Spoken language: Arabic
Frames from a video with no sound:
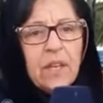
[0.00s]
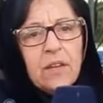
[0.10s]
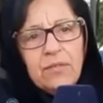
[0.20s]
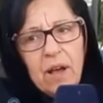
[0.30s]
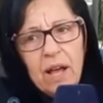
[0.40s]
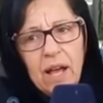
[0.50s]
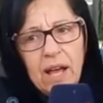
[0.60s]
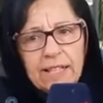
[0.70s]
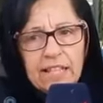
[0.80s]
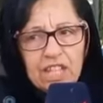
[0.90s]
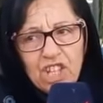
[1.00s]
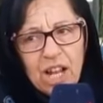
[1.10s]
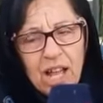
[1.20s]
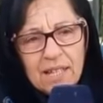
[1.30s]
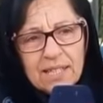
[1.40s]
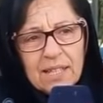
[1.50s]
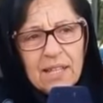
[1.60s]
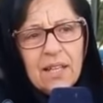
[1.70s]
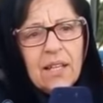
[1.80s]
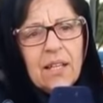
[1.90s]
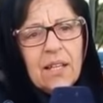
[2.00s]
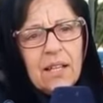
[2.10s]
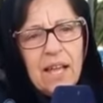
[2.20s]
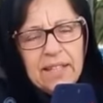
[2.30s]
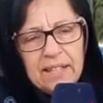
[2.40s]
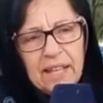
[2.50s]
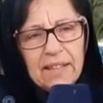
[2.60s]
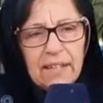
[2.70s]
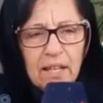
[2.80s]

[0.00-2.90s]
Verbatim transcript: فهاد الاجراءات آه، اكيد ان